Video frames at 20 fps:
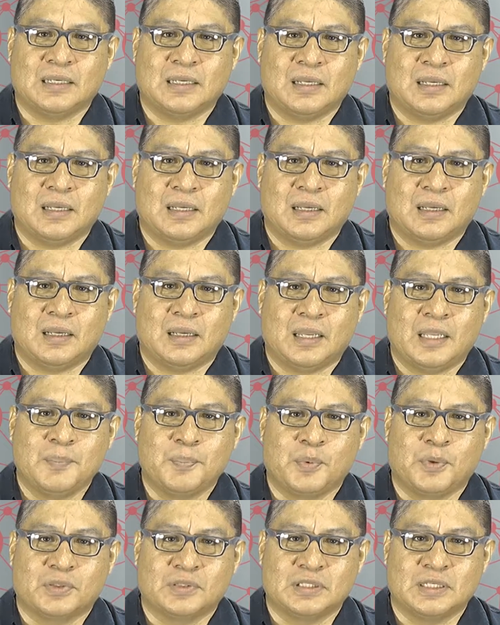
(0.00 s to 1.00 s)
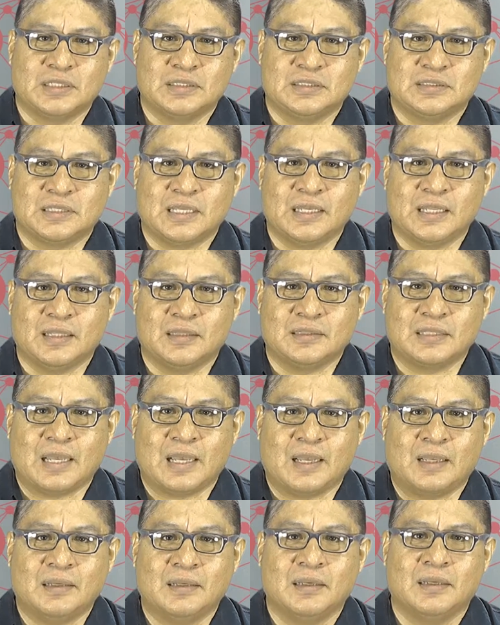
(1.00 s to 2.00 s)
ah, é importante
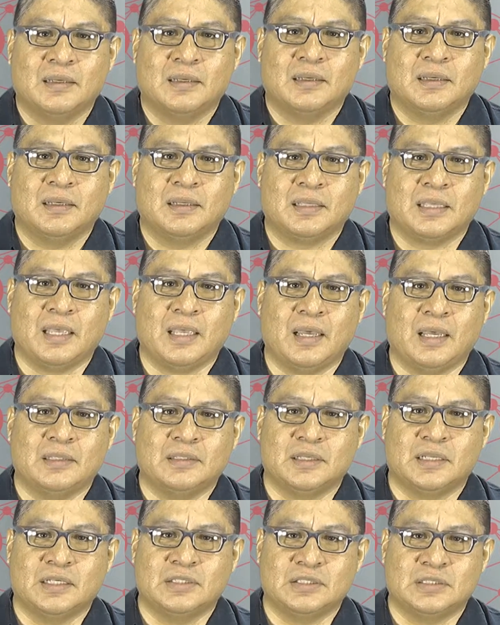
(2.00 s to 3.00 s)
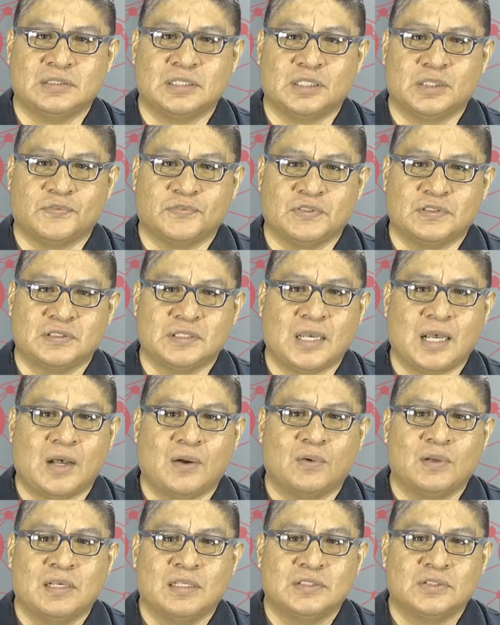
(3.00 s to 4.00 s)
salientar que a inteligência
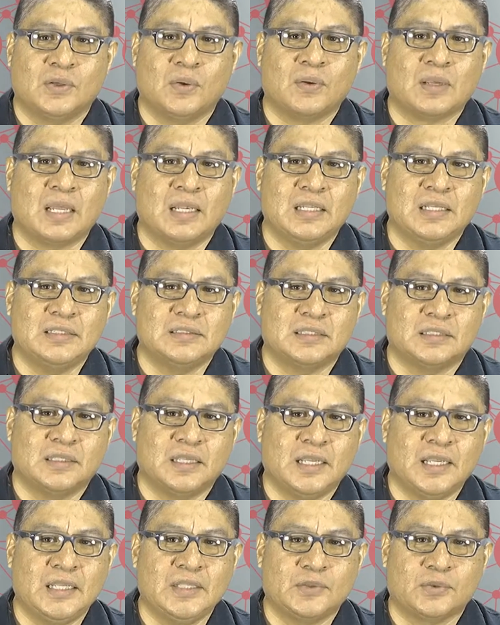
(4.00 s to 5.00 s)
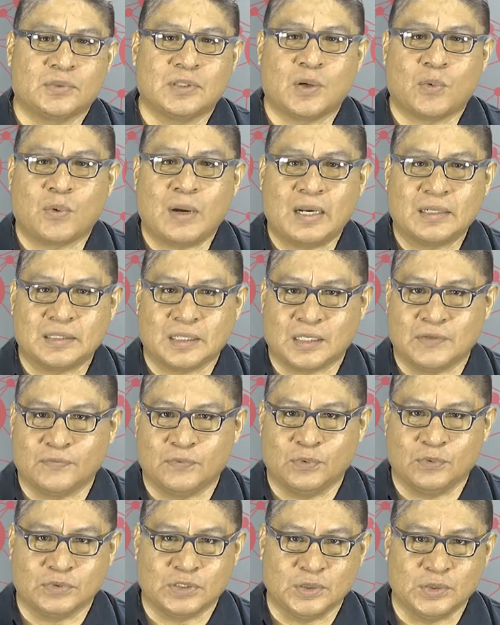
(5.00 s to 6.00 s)
artificial se localiza dentro da quarta
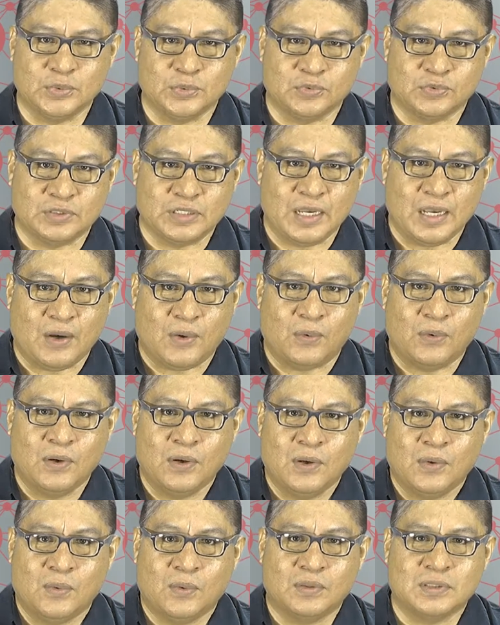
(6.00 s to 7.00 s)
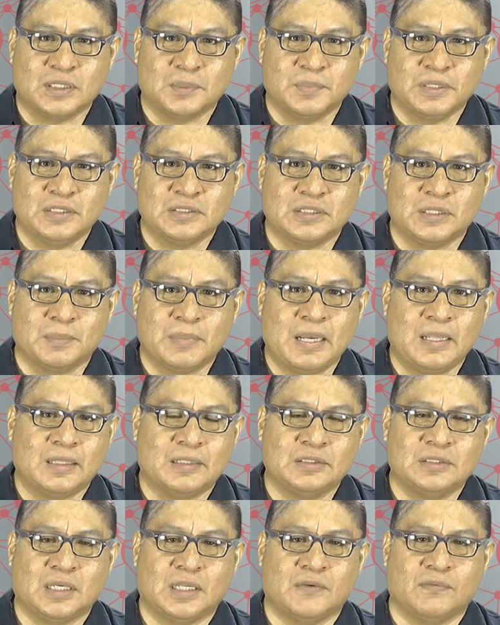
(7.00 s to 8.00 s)
revolução industrial, ou também
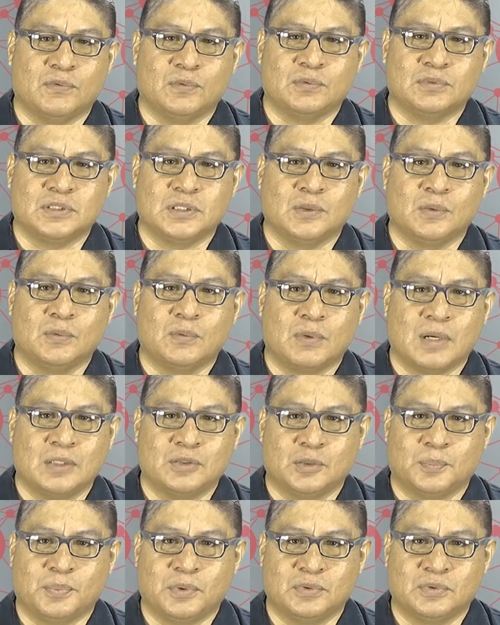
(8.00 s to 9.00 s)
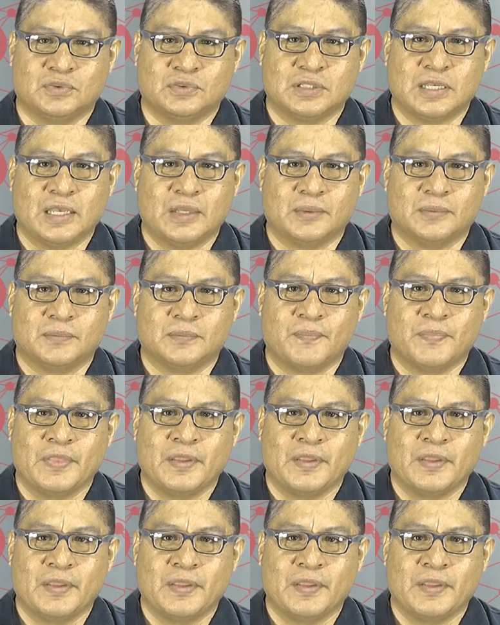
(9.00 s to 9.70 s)
chamada de revolução 4.0.